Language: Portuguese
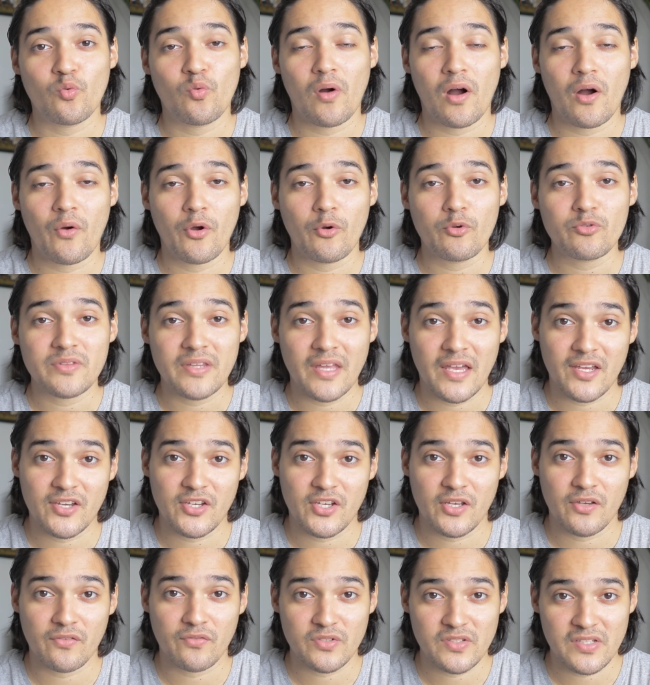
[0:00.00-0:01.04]
qual é o
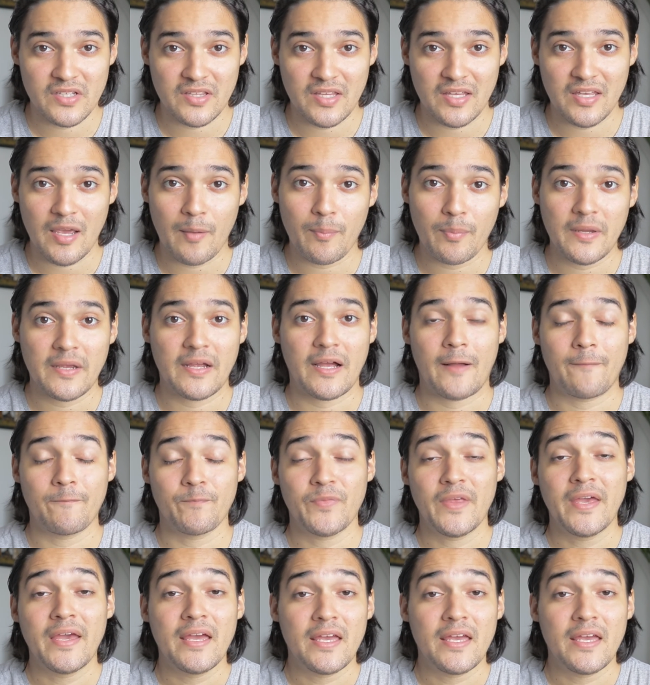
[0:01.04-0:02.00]
teste que você tem que aplicar.